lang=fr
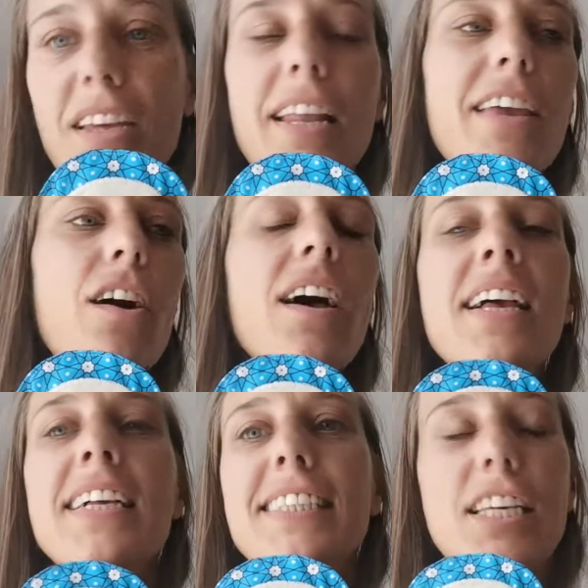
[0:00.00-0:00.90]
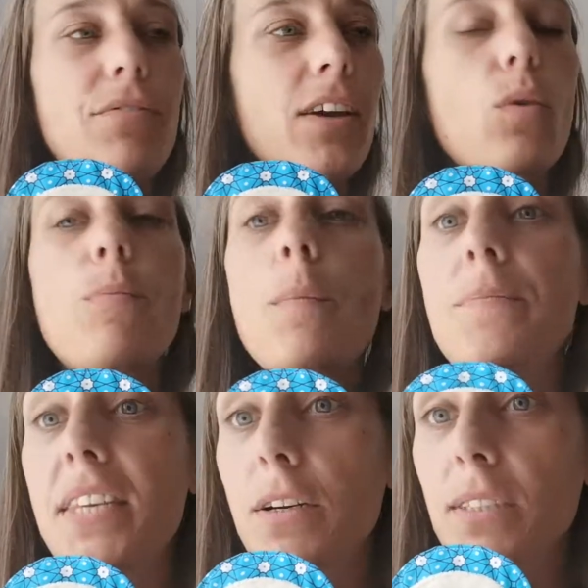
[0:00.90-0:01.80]
d'ailleurs. Ce qui fait qu'on peut
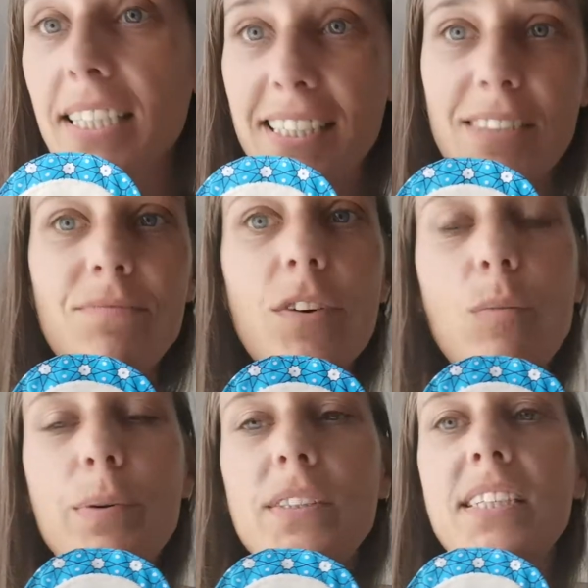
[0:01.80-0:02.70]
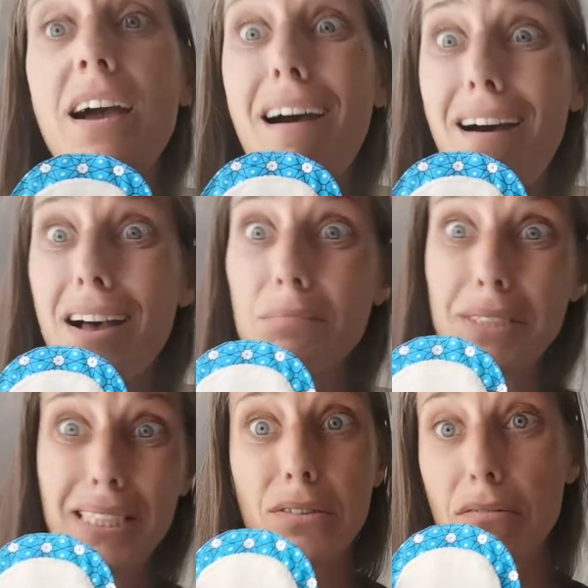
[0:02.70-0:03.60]
psychoter. On peut se dire Ah,
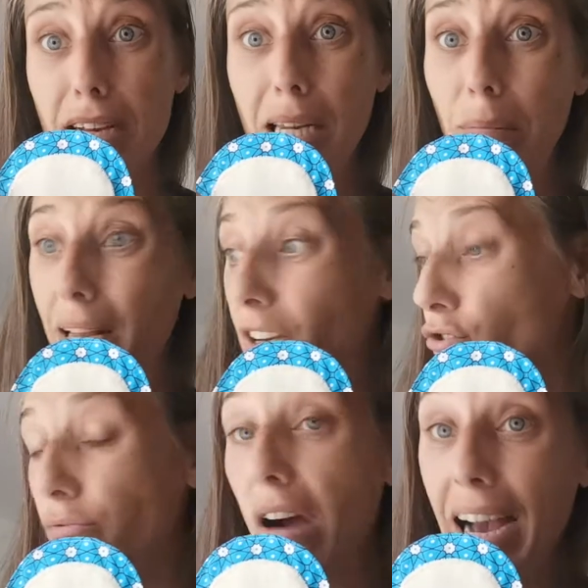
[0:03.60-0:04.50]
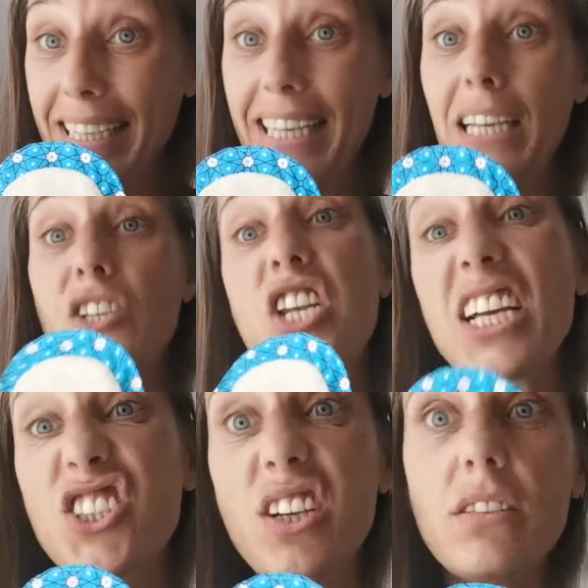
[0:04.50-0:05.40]
mais ça se trouve, elle est pleine, je vois rien, je
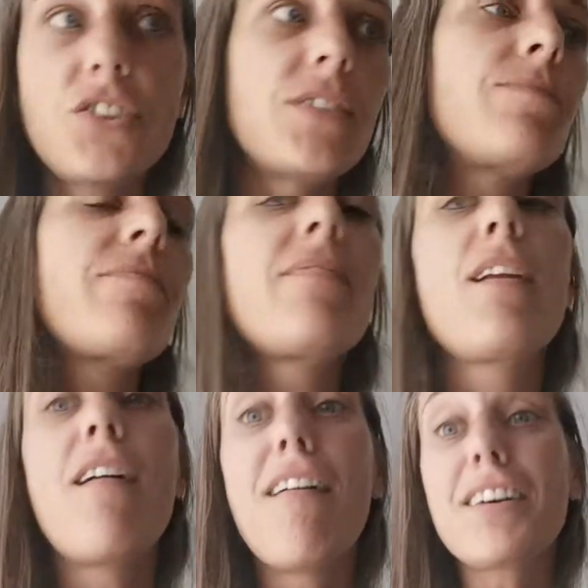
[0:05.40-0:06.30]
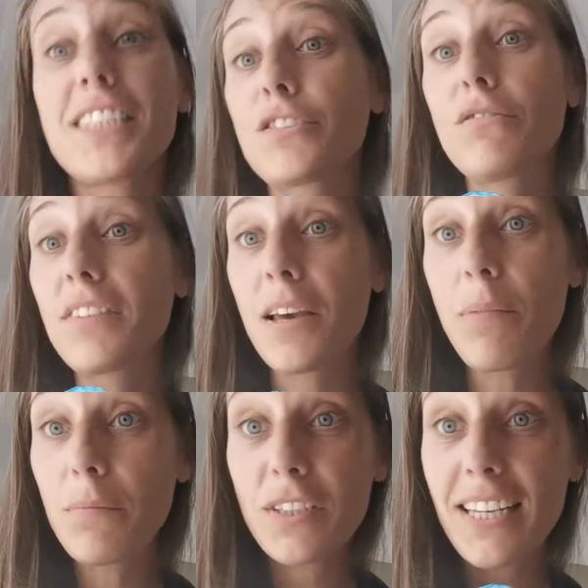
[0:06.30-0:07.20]
la change. Or, ça se trouve, on n'avait
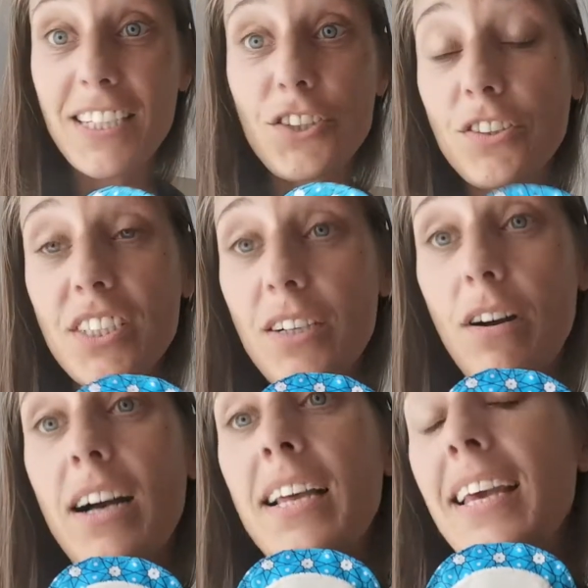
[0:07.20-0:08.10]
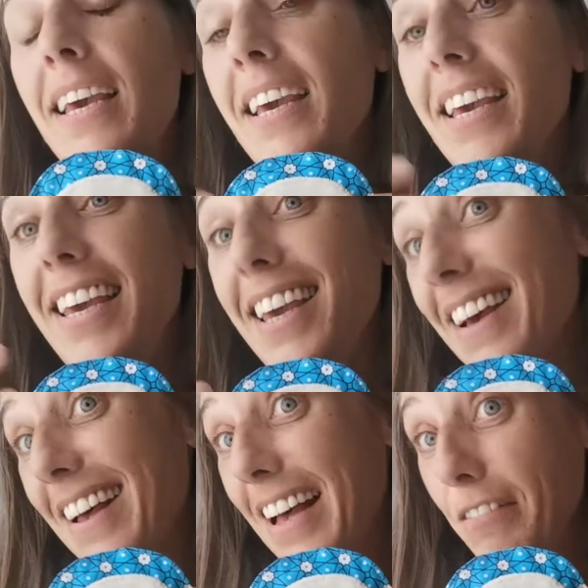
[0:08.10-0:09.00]
pas besoin de la changer, quoi.
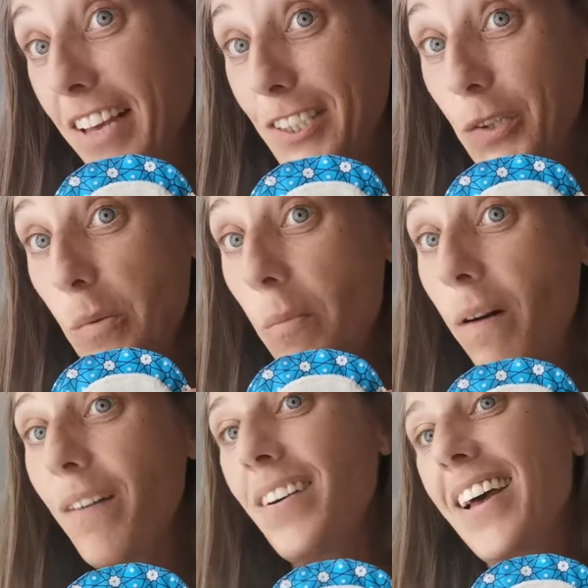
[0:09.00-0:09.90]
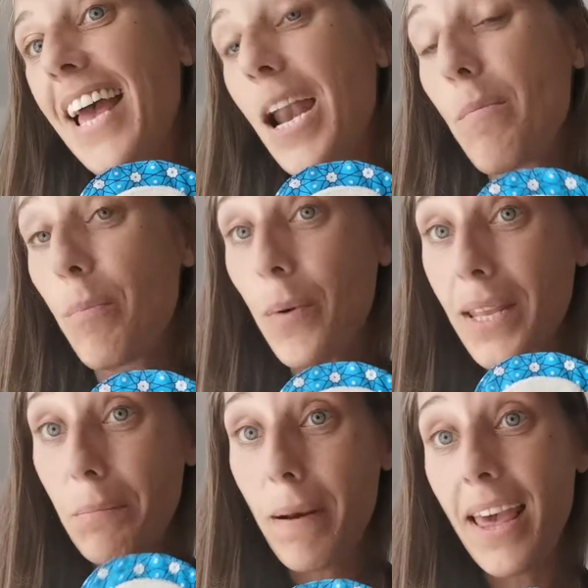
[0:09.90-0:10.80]
Et inversement, elle peut
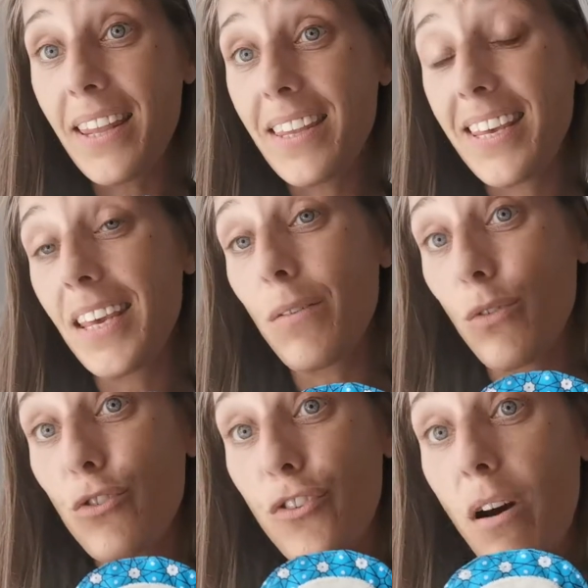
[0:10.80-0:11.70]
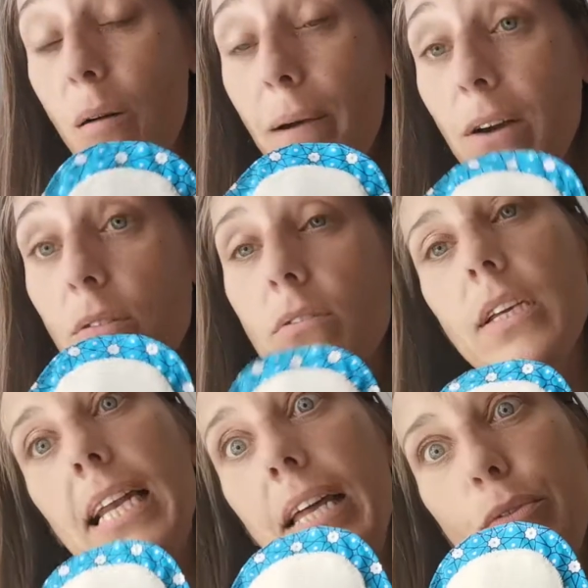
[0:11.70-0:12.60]
être pleine et on ne s'en rend pas compte.
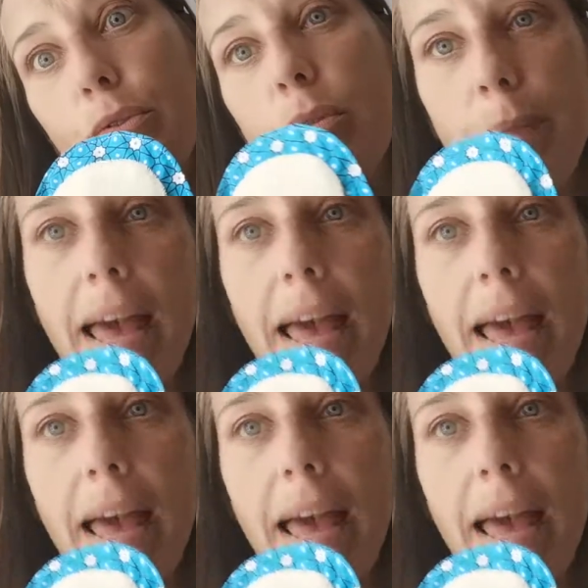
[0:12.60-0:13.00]
Et là, du coup,